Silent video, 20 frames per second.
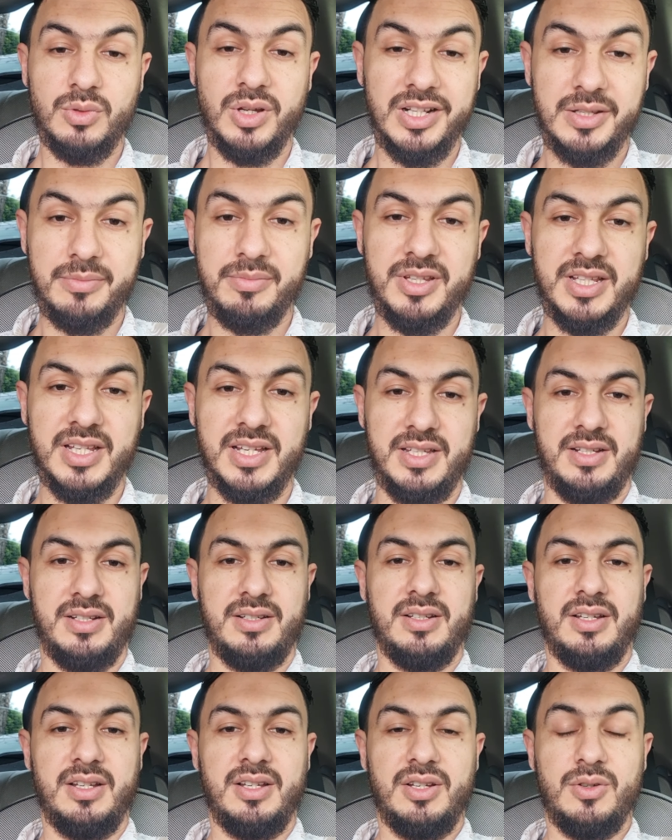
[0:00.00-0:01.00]
واحد البدايه
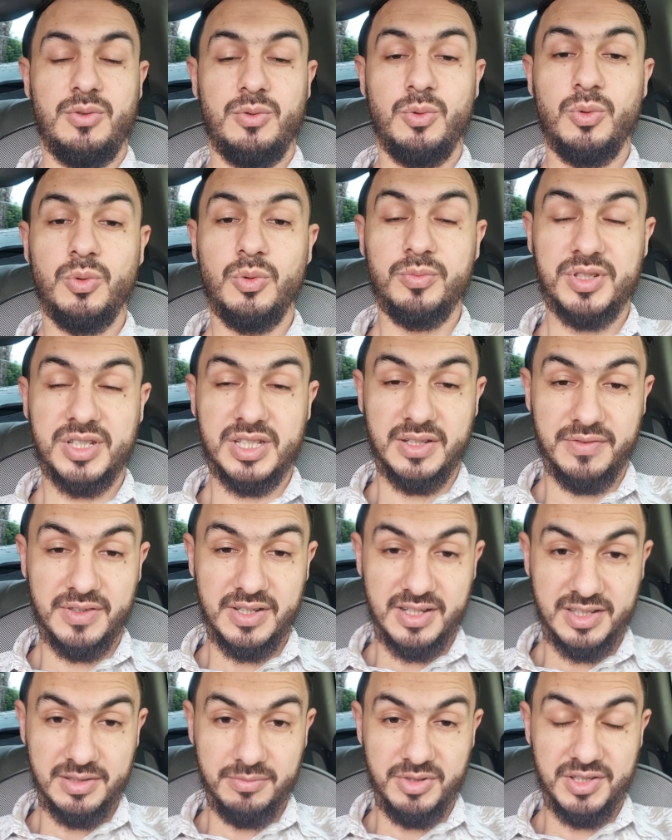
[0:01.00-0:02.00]
ومصطفى
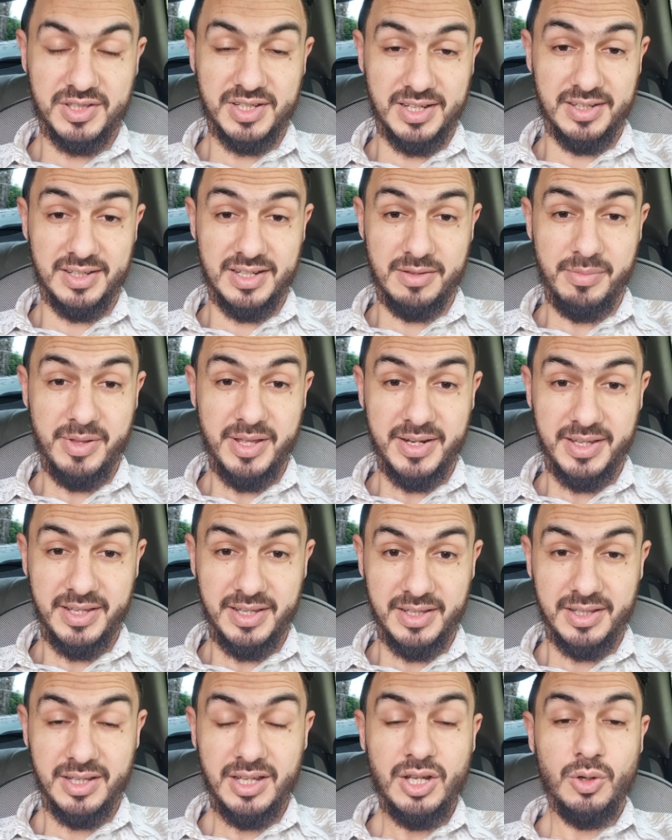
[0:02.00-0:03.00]
الخصمي ان شاء الله
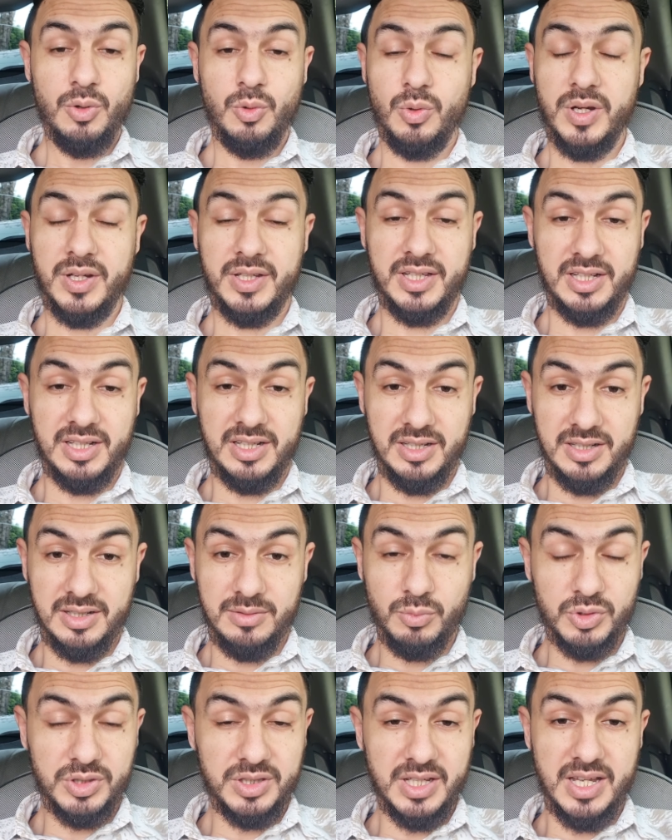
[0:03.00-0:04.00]
بريء واكيد
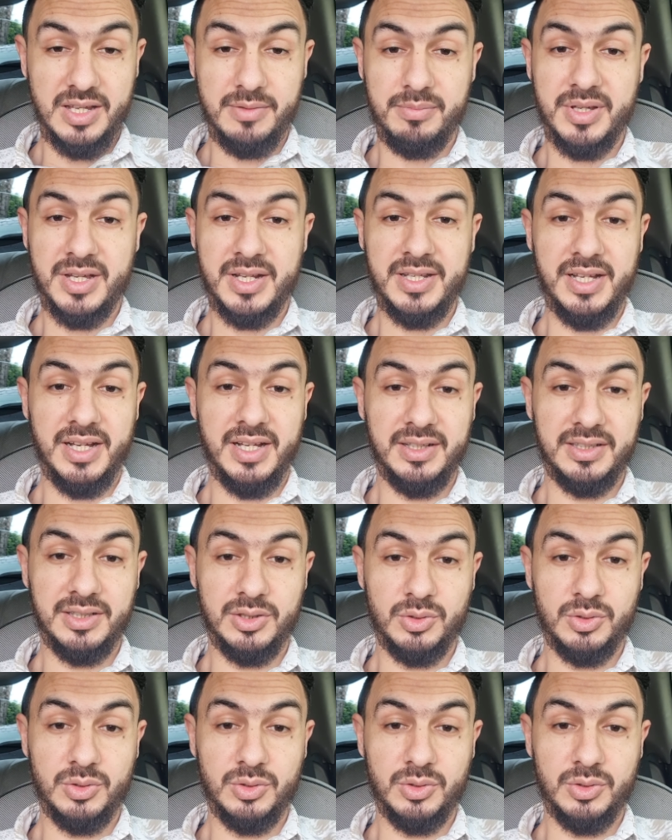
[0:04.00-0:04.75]
المتهم بريء حتى